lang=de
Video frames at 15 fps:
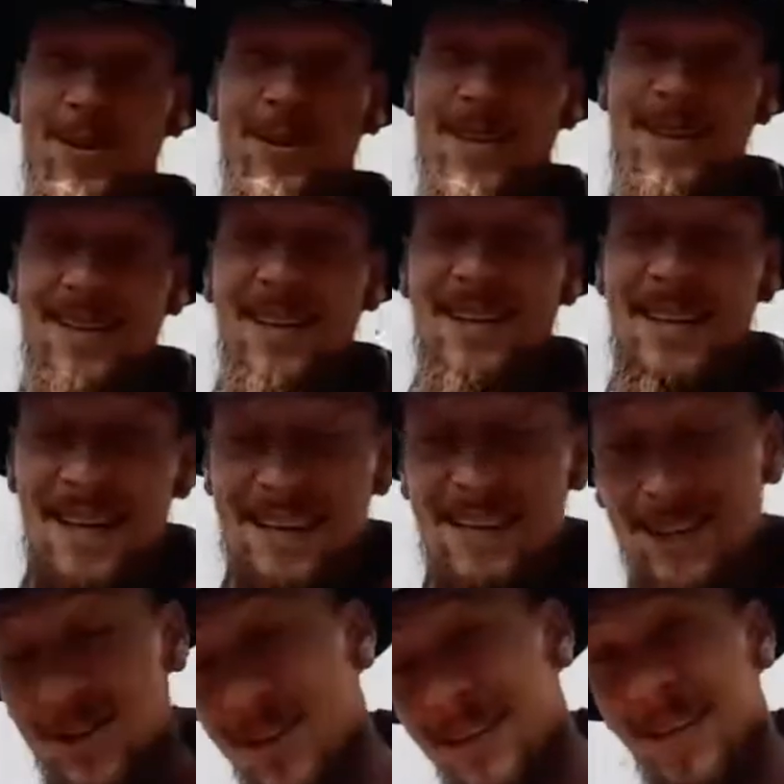Und
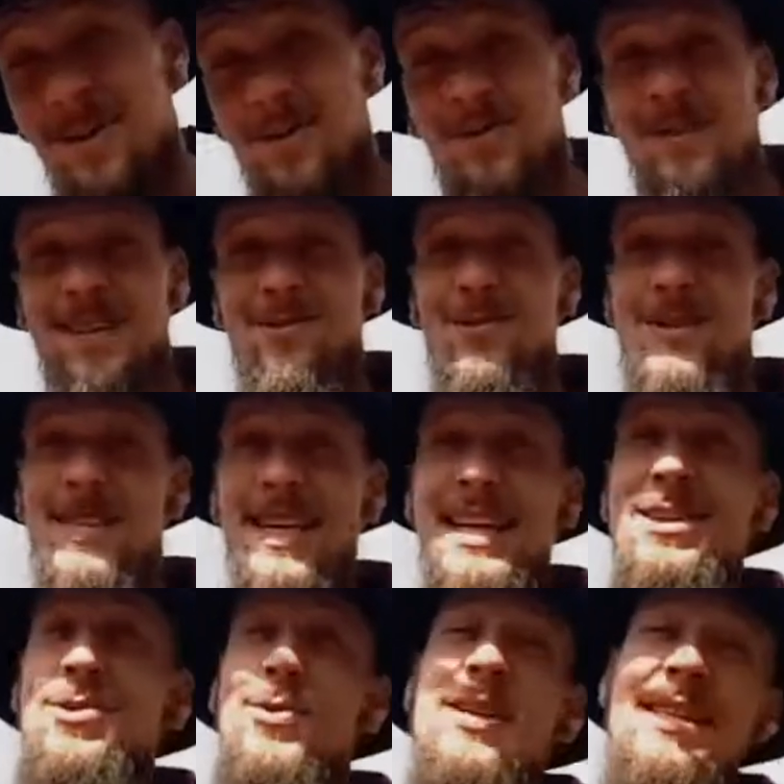das ist es auch, was uns
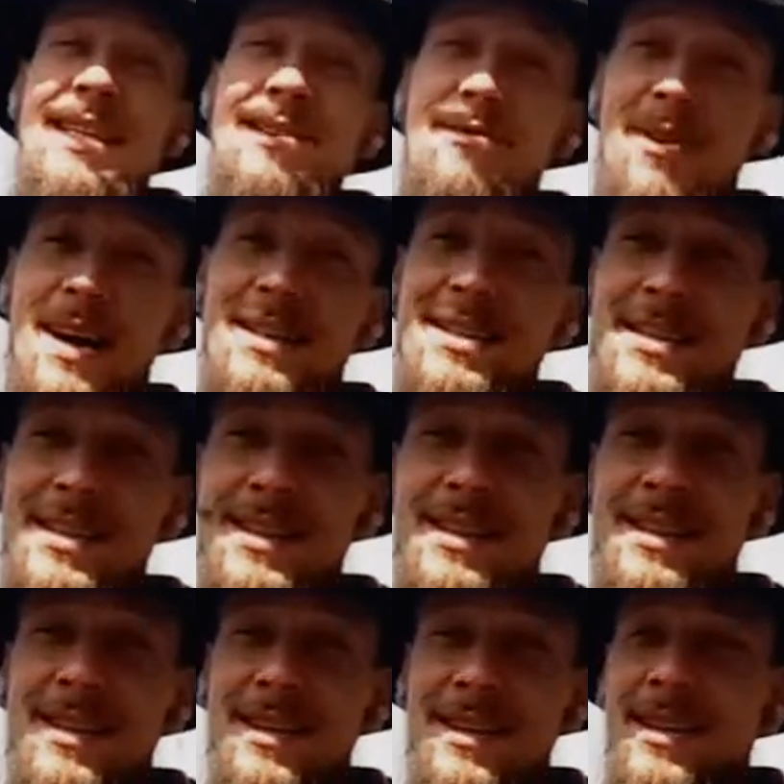intuitiv
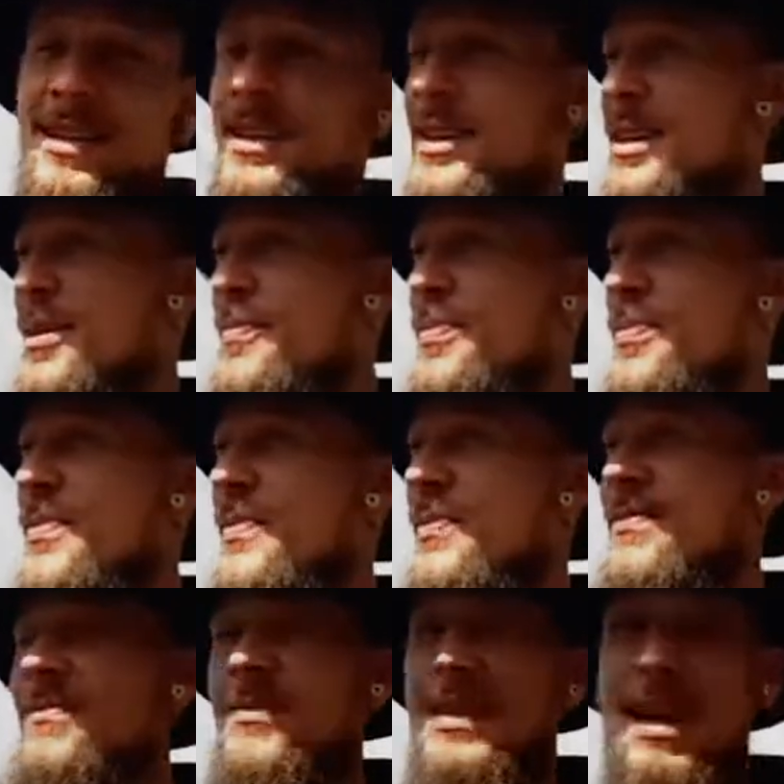anzieht. Ähm,
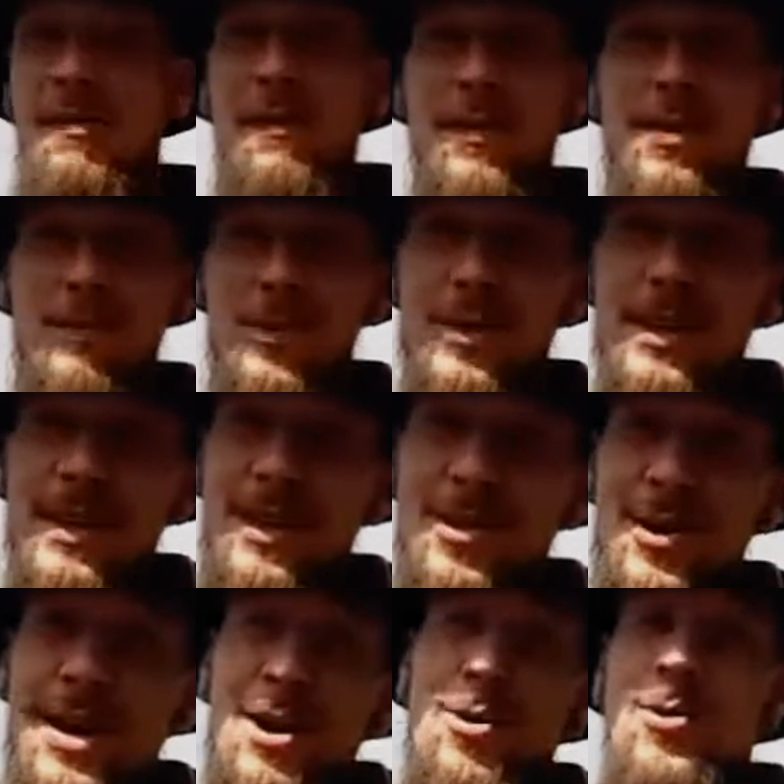dafür muss
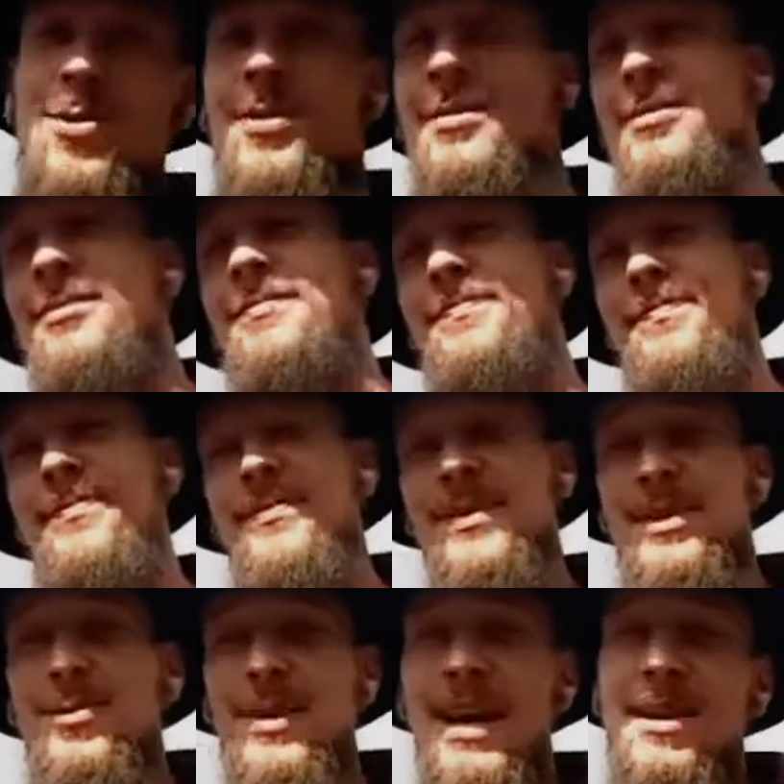jedoch auch
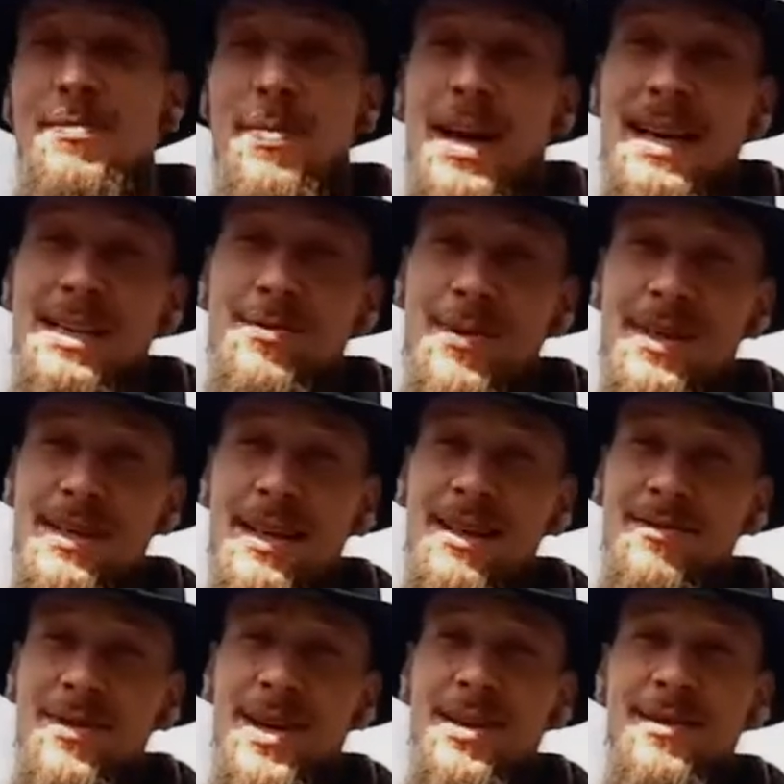so eine Art Preis
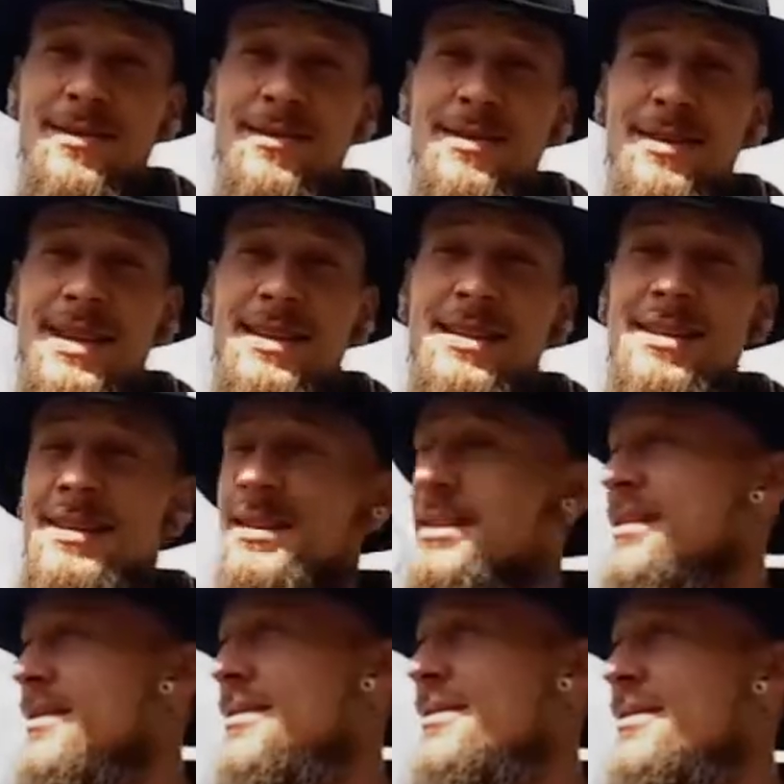bezahlt werden. Es
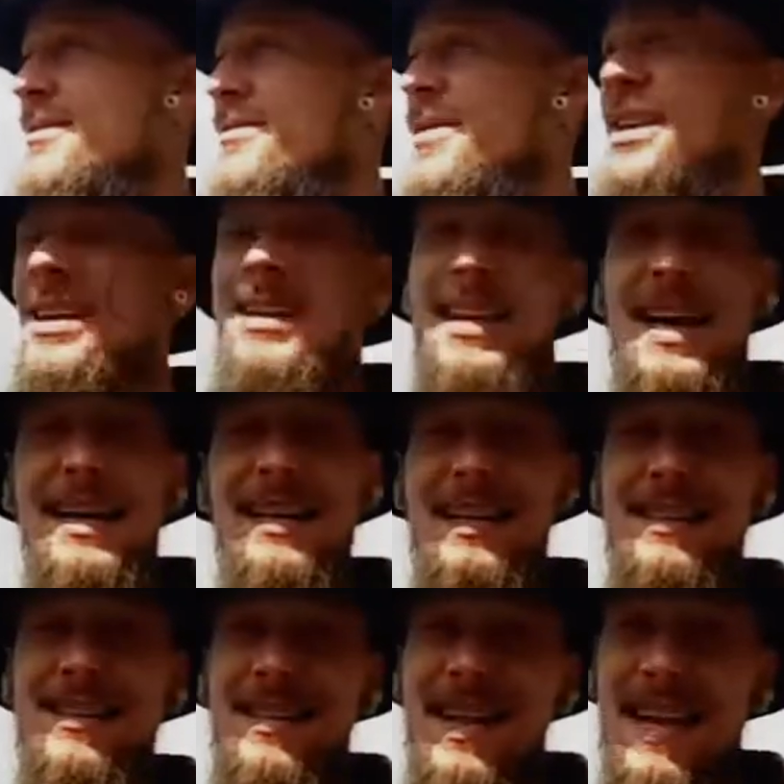ist wirklich
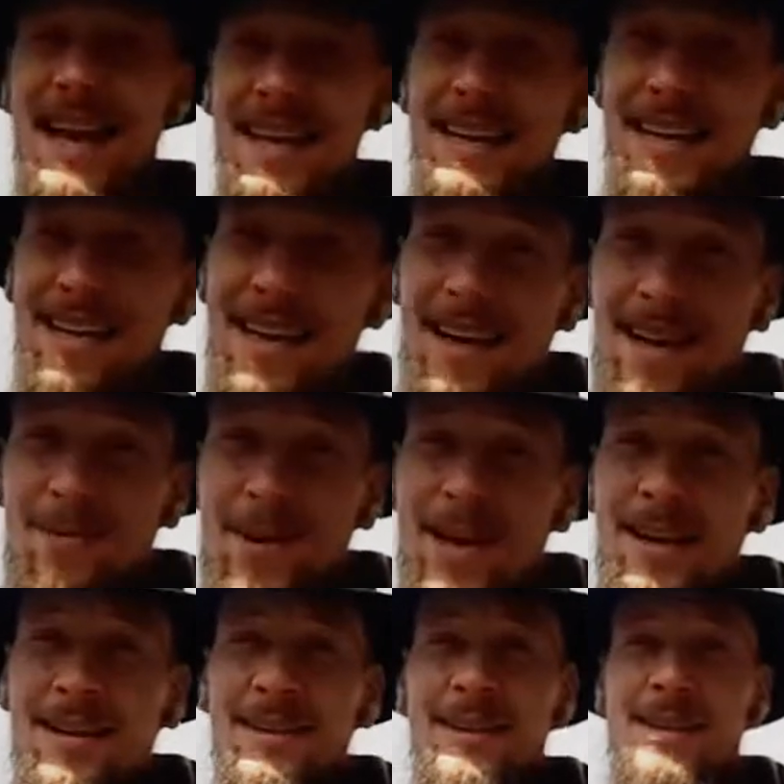keine leichte
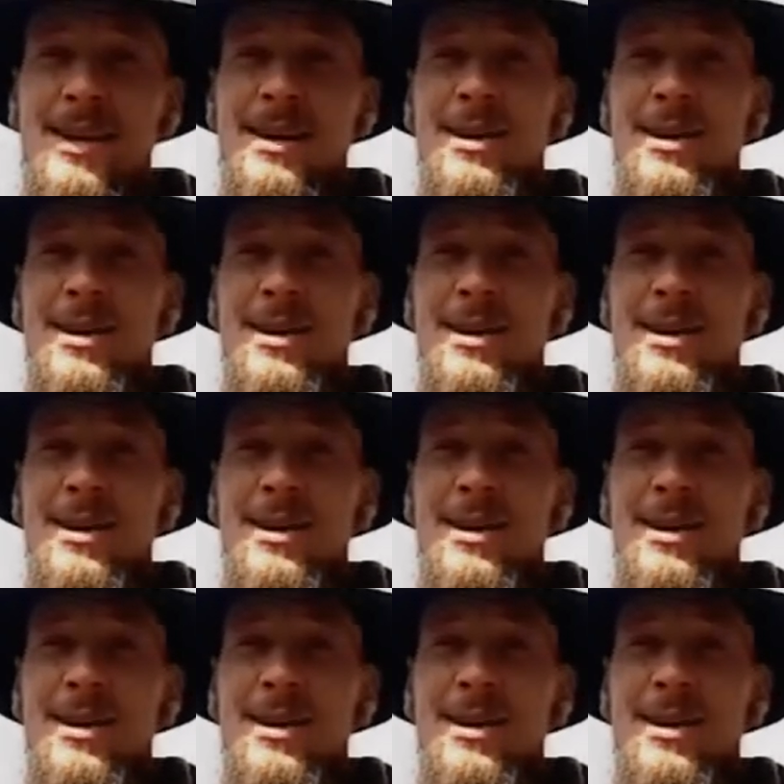Arbeit,